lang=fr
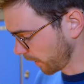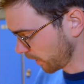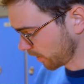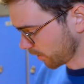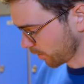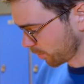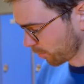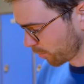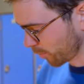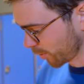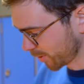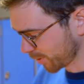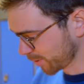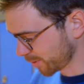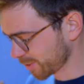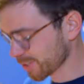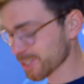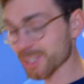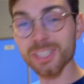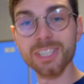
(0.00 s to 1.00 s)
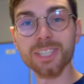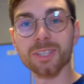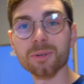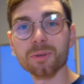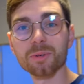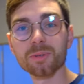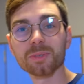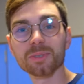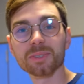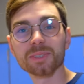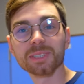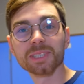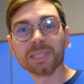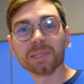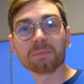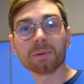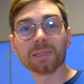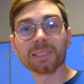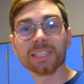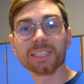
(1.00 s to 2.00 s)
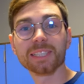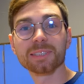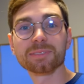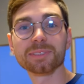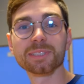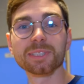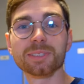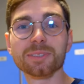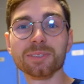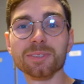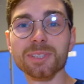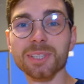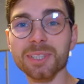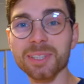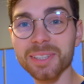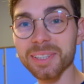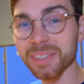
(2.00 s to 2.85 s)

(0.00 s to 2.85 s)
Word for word: alors moi, euh, j'ai un rôle euh, qui est pas très défini. Non, je rigole.